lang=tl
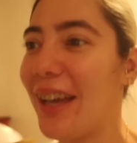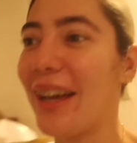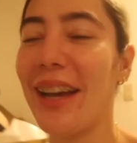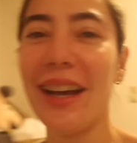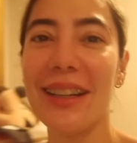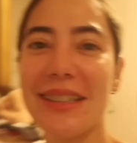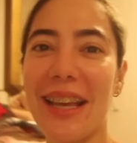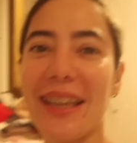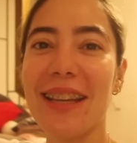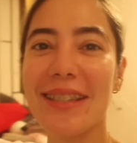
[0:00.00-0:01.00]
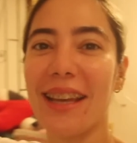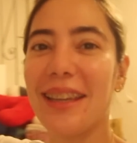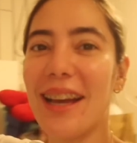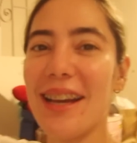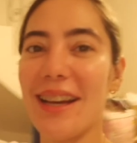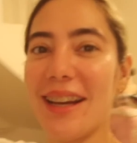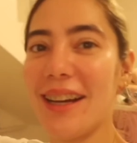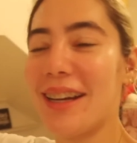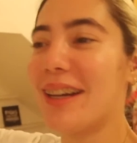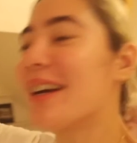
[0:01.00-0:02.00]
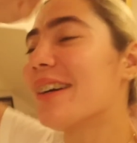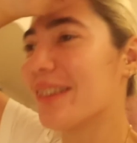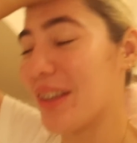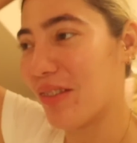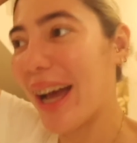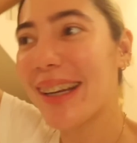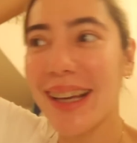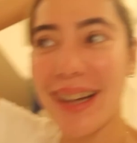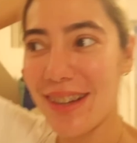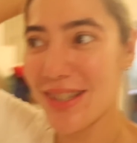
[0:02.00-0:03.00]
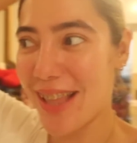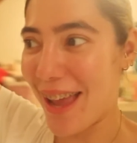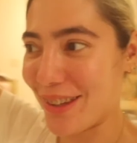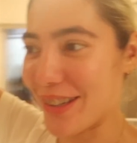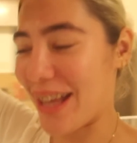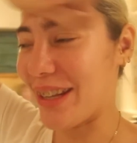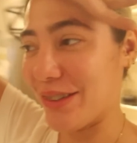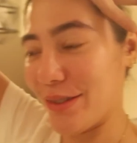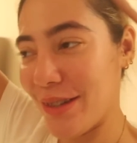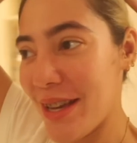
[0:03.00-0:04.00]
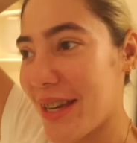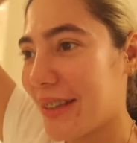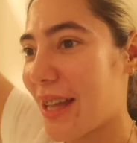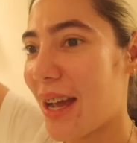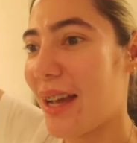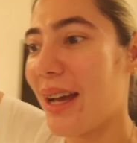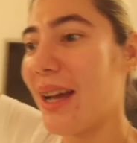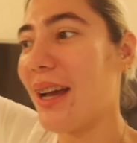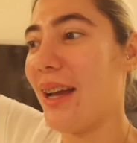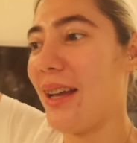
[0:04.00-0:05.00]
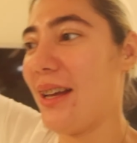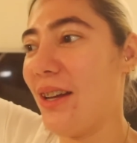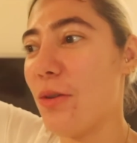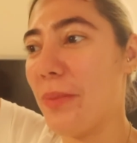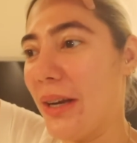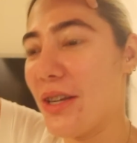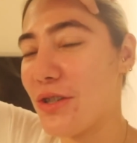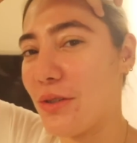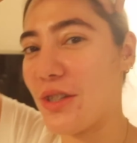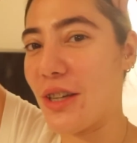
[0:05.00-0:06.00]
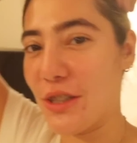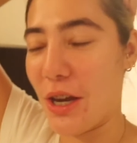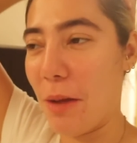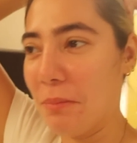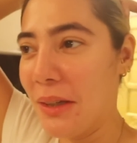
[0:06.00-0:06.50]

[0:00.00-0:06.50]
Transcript: Ang saya-saya. O, di ba? Nakaraos tayo ng ano, ng operation sa shop.